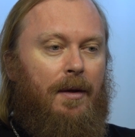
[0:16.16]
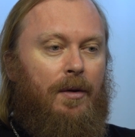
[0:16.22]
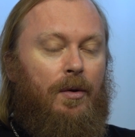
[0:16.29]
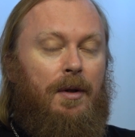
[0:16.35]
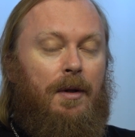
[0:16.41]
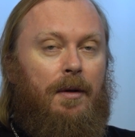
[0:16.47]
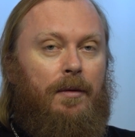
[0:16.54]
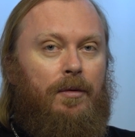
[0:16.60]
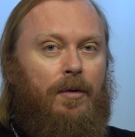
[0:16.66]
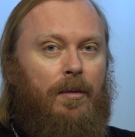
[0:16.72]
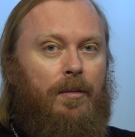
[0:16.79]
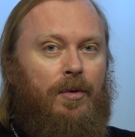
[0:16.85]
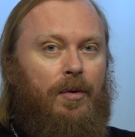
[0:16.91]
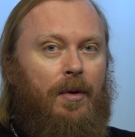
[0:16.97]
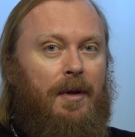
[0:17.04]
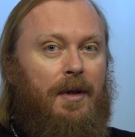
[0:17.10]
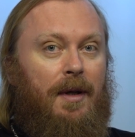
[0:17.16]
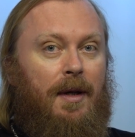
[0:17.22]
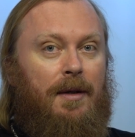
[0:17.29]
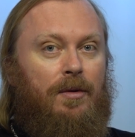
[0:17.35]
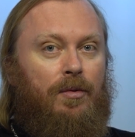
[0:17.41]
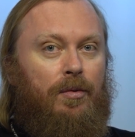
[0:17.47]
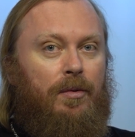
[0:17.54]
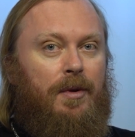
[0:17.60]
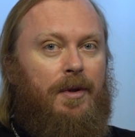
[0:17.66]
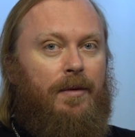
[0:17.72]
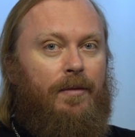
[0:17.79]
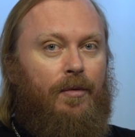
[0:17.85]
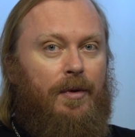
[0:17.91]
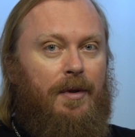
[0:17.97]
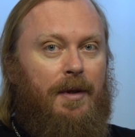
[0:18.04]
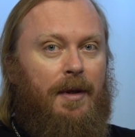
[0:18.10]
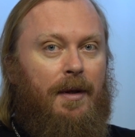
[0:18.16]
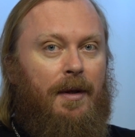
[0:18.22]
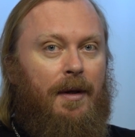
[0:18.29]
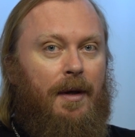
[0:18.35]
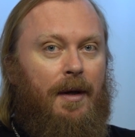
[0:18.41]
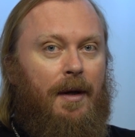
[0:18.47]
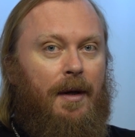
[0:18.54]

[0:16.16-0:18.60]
Но дело в том, что они растут сегодня,